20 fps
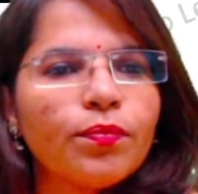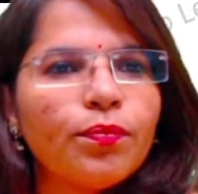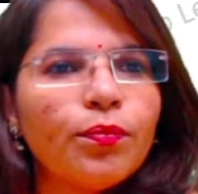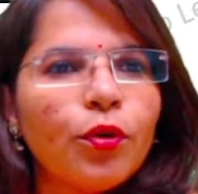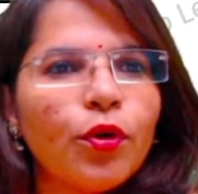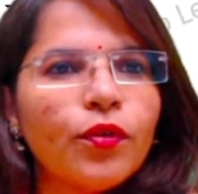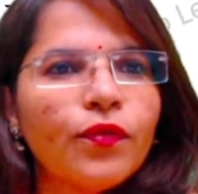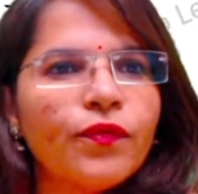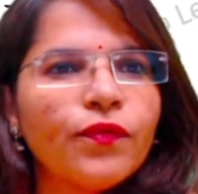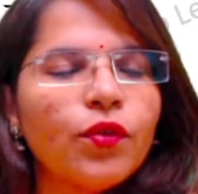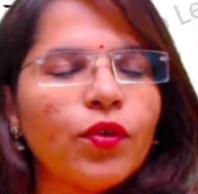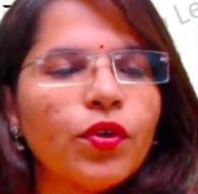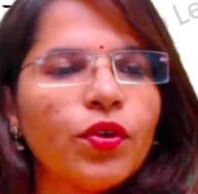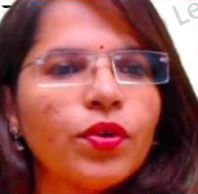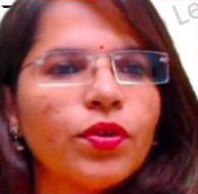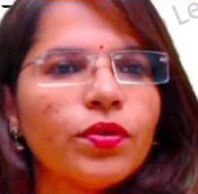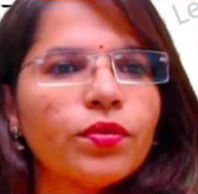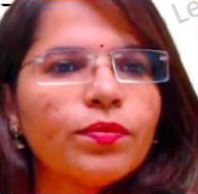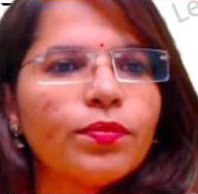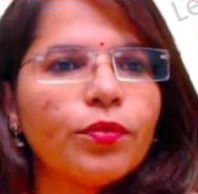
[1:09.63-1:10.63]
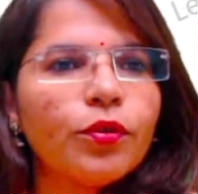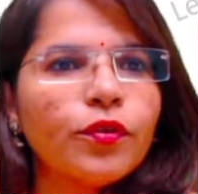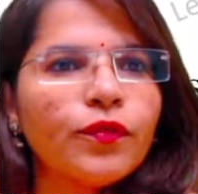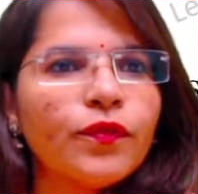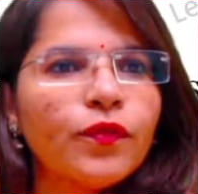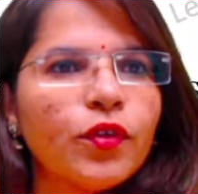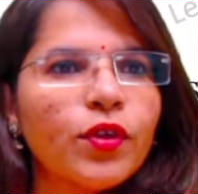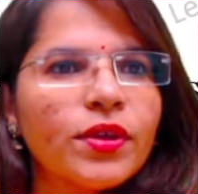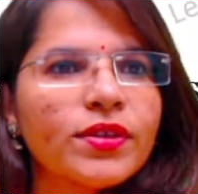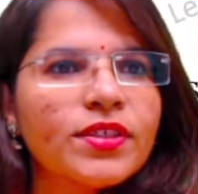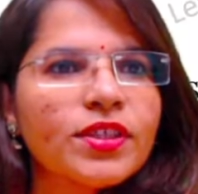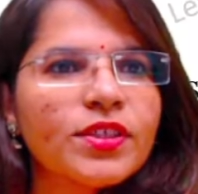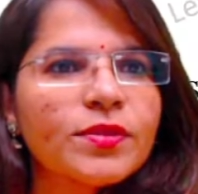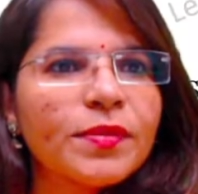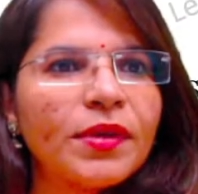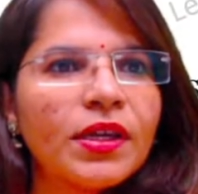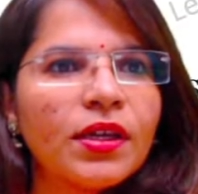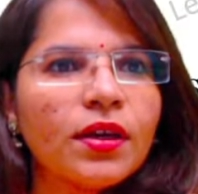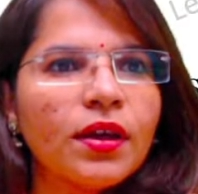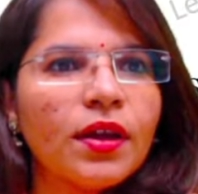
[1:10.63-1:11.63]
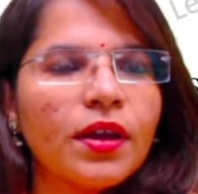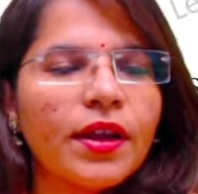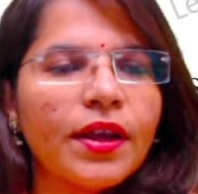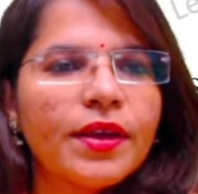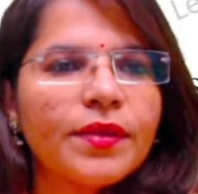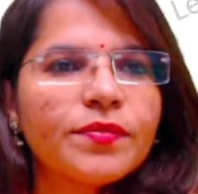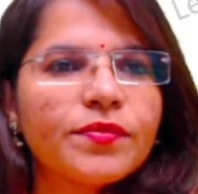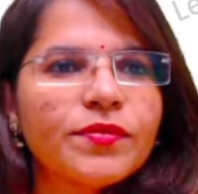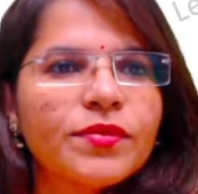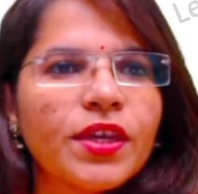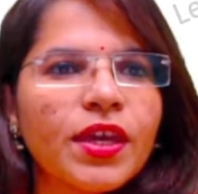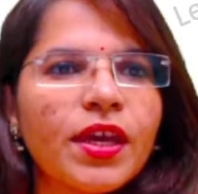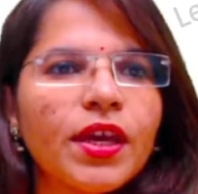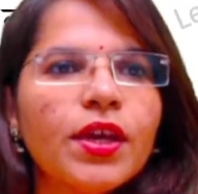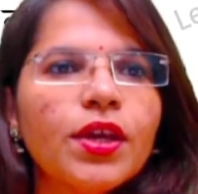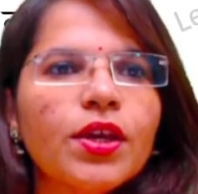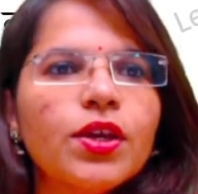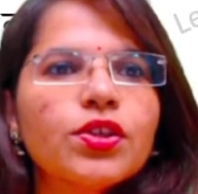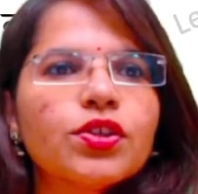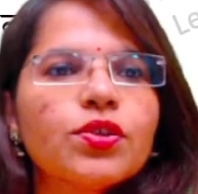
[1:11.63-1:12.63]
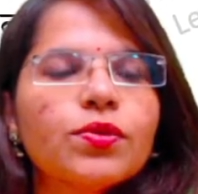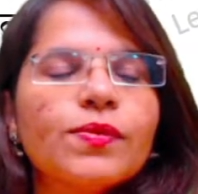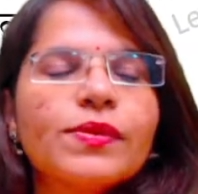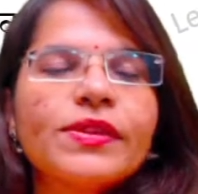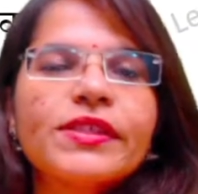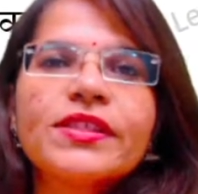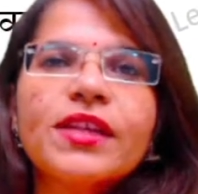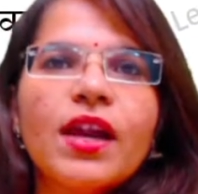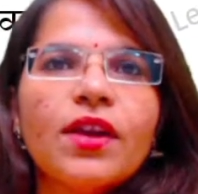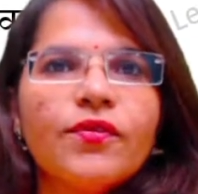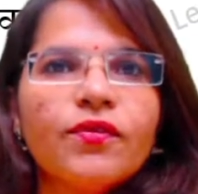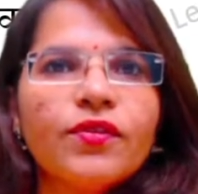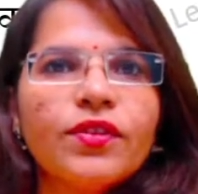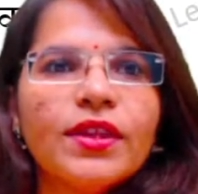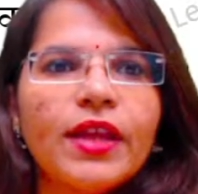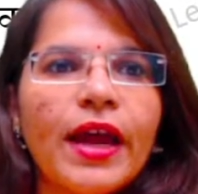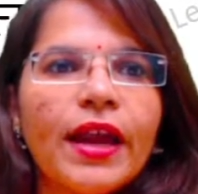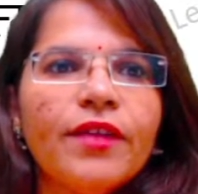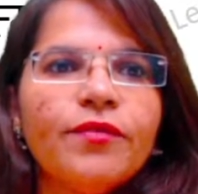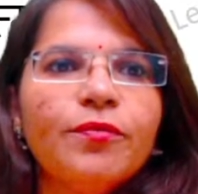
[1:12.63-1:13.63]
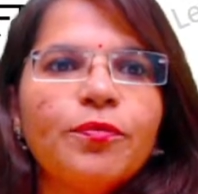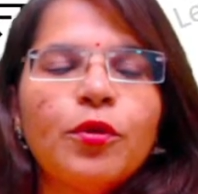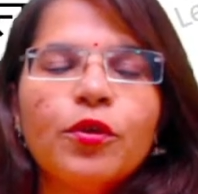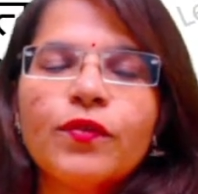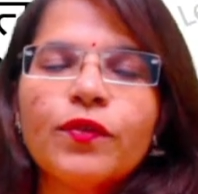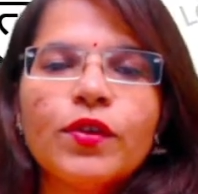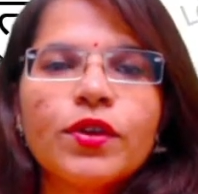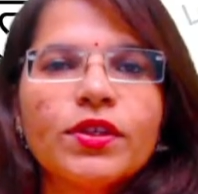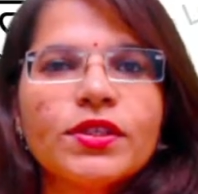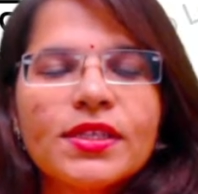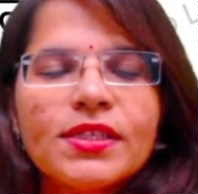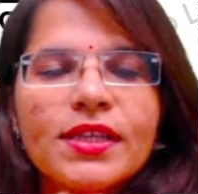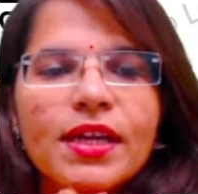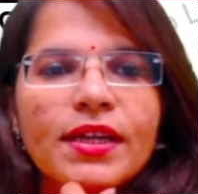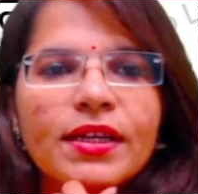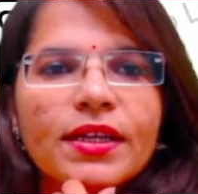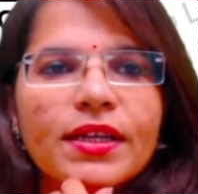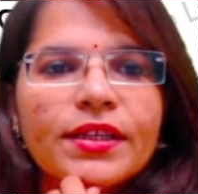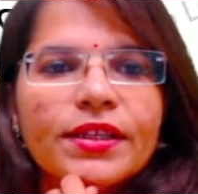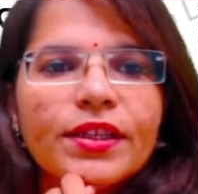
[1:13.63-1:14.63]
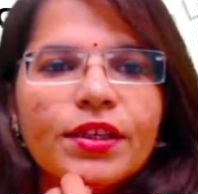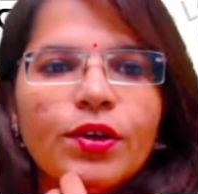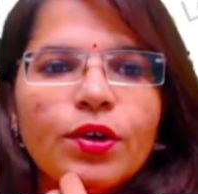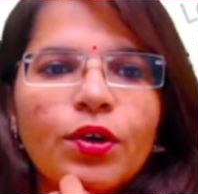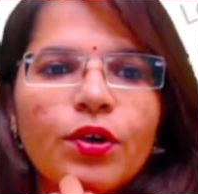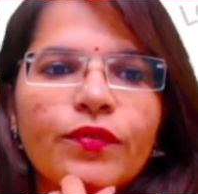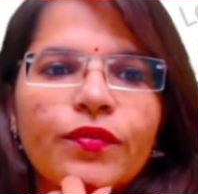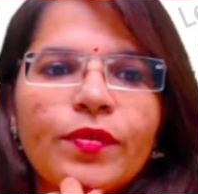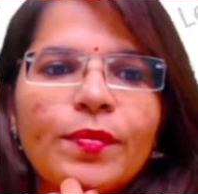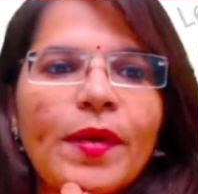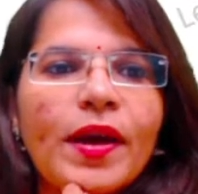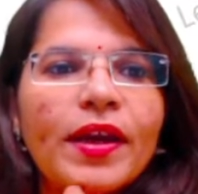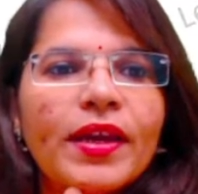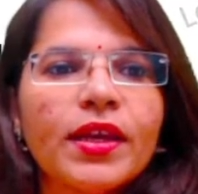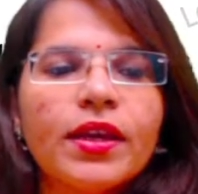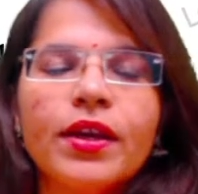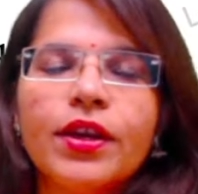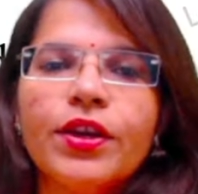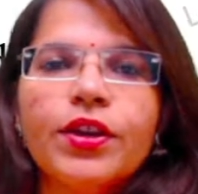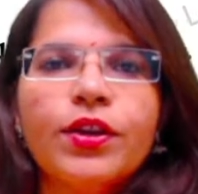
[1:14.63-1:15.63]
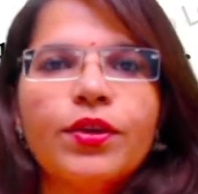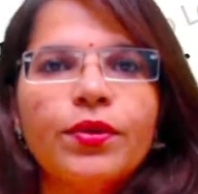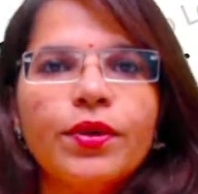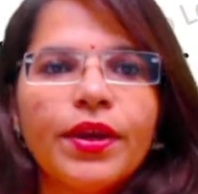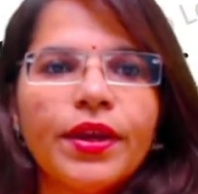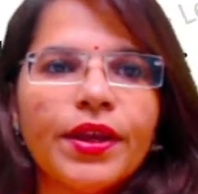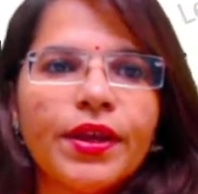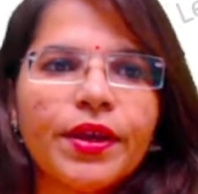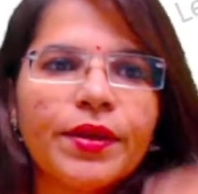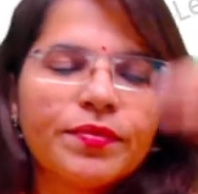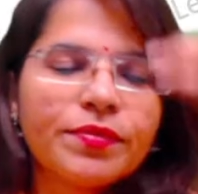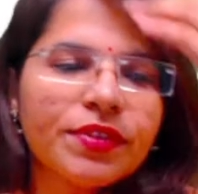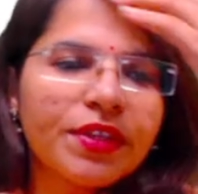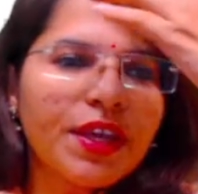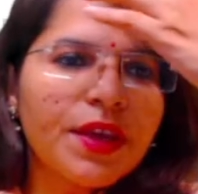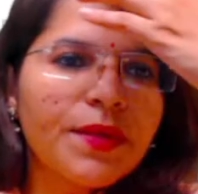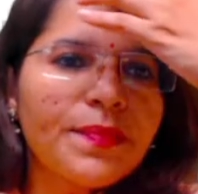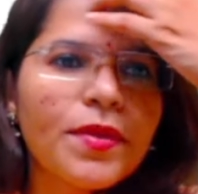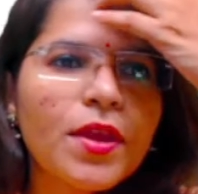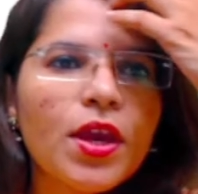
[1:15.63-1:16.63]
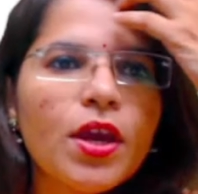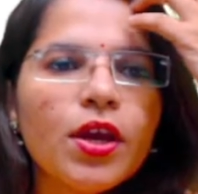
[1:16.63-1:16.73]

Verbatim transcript: पोर्टफोलियो पोर्टफोलियो असेसमेंट करना है ठीक है सो विल स्टार्ट विद दैट पोर्टफोलियो से स्टार्ट करते हैं और फिर बाकी कंटिन्यू करेंगे ठीक है